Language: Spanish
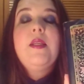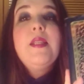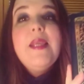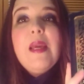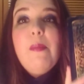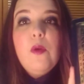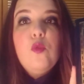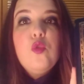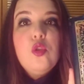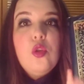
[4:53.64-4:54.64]
sí que me
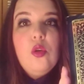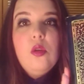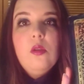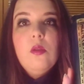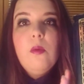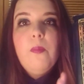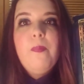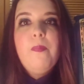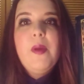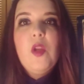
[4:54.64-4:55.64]
gustó,
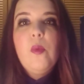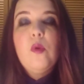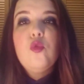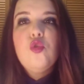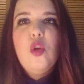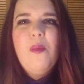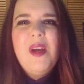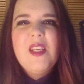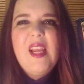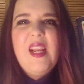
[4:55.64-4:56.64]
pero me gustó más